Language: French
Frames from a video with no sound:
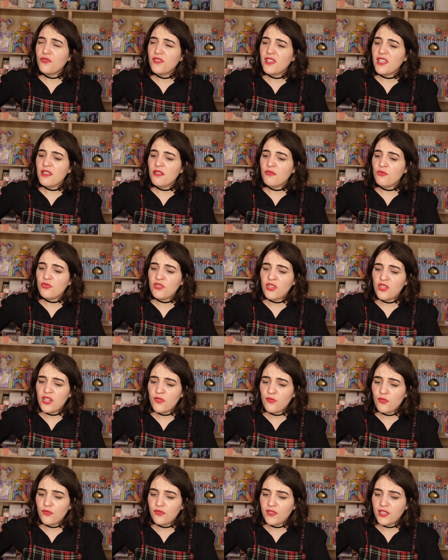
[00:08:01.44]
venir, ou si
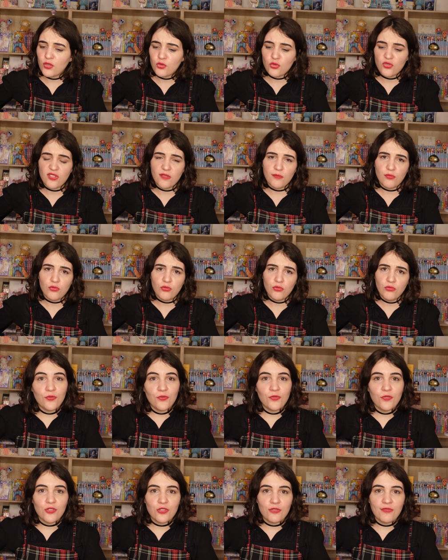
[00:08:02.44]
j'ai vu venir, je sais plus. Je
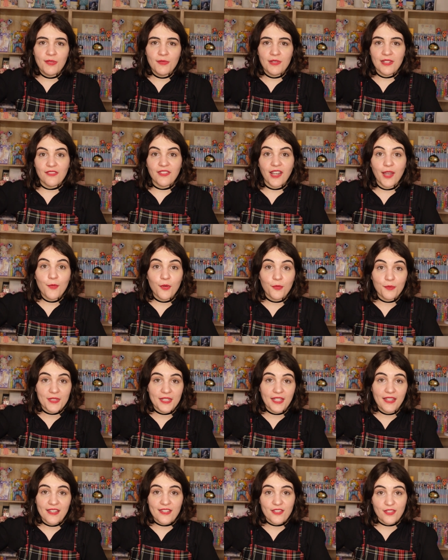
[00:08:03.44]
trouve que ce film il est vraiment
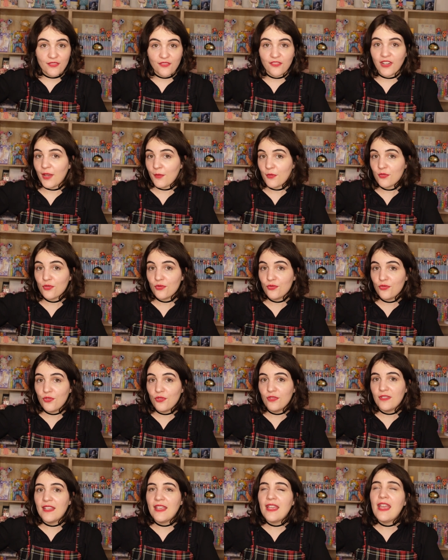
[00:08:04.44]
bien et vraiment
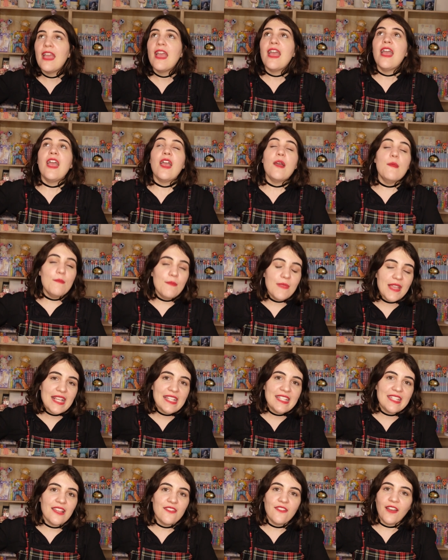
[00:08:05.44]
sous-côté, mais
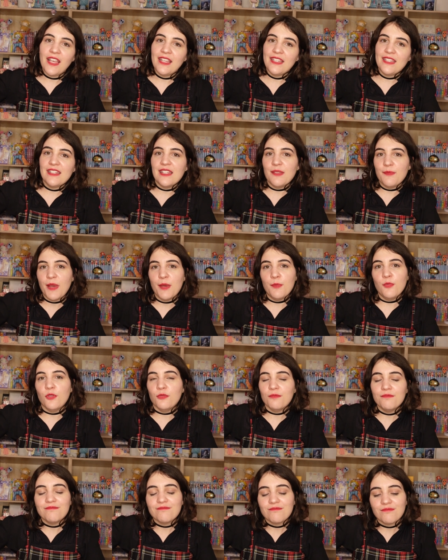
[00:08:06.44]
c'est vrai qu'il est pas beau.
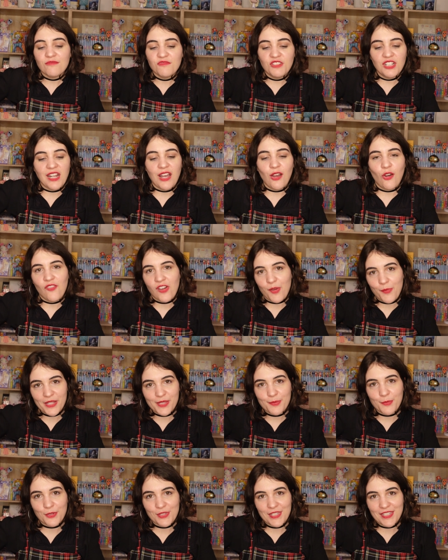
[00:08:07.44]
Voilà, on va pas
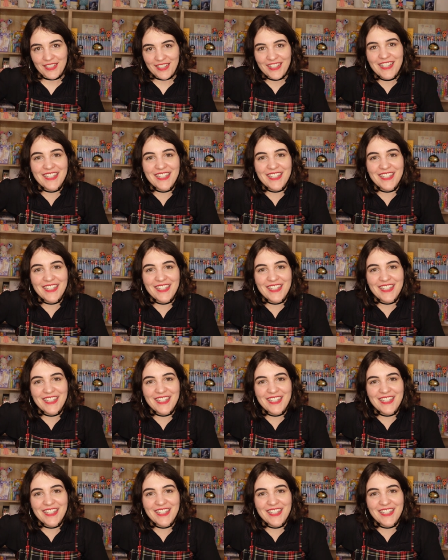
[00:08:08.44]
se mentir.